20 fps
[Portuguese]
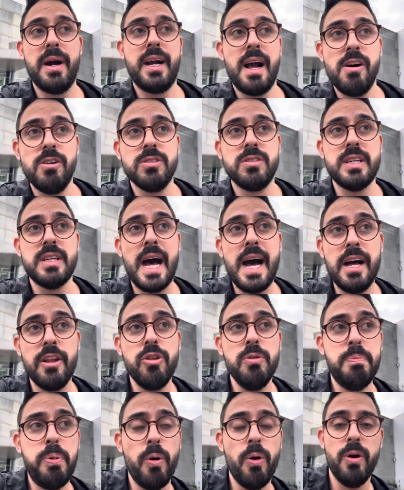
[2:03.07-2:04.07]

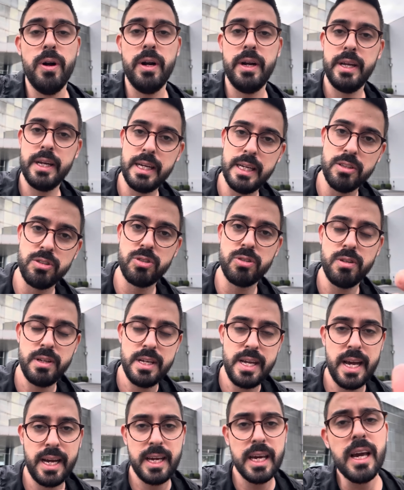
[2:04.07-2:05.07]
causado por isso
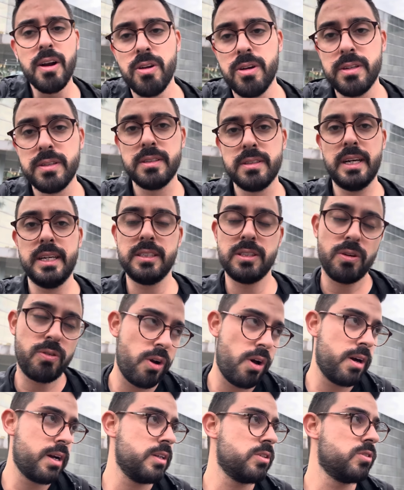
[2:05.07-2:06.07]
e aquilo. Aí você
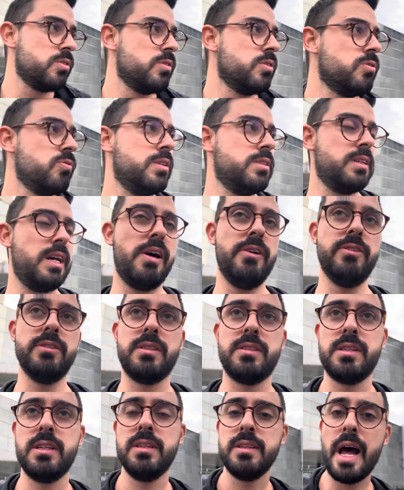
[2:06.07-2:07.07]
coloca as suas duas
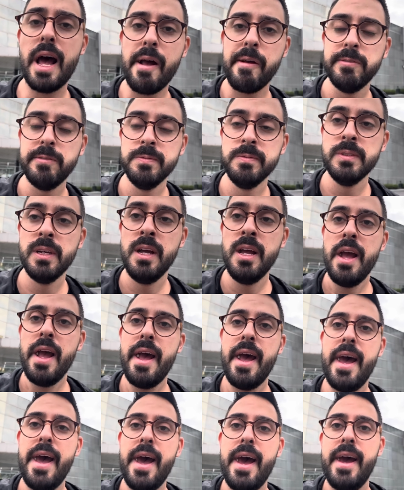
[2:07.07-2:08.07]
causas, tá?
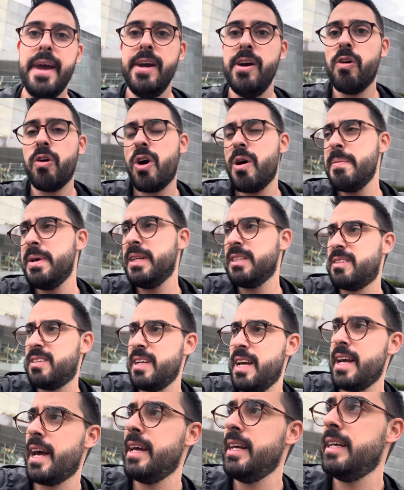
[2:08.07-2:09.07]
É, eu
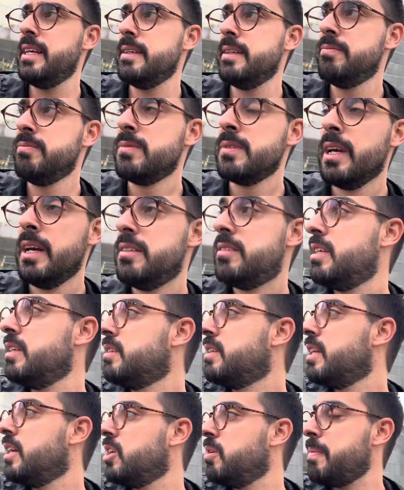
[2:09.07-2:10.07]
comecei aí
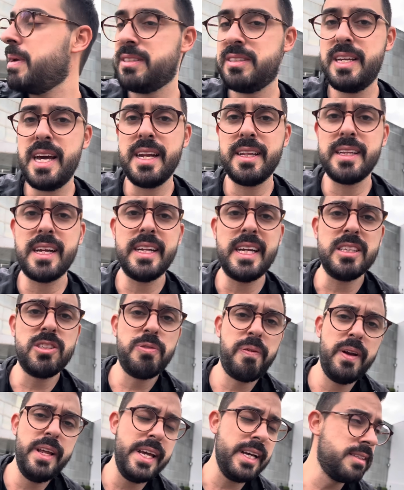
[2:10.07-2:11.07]
citando uma série da
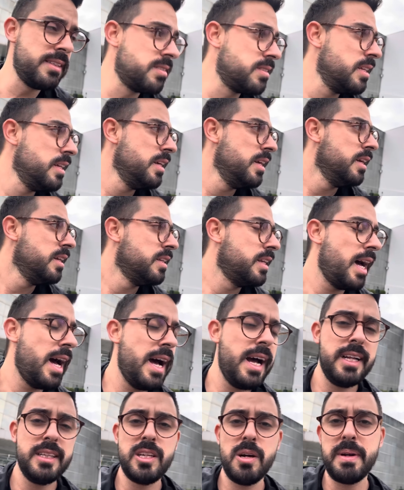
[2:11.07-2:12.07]
Netflix,
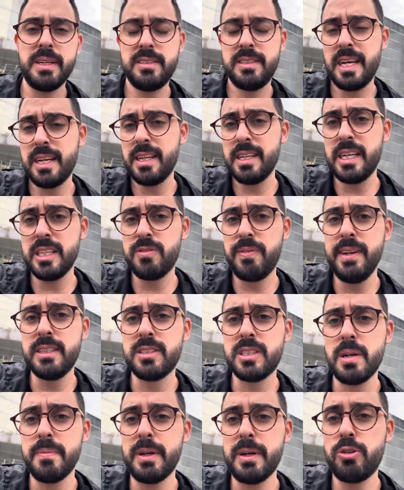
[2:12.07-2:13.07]
tá? Tem uma série da Netflix
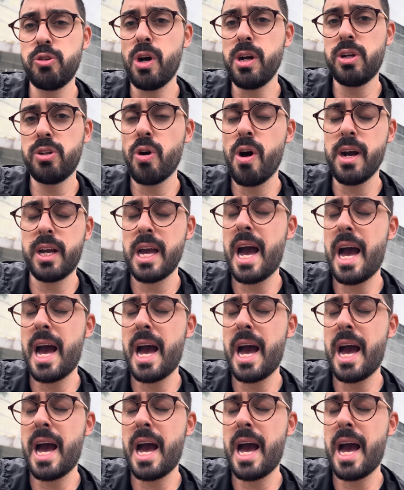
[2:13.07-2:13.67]
que chama Tok Tok.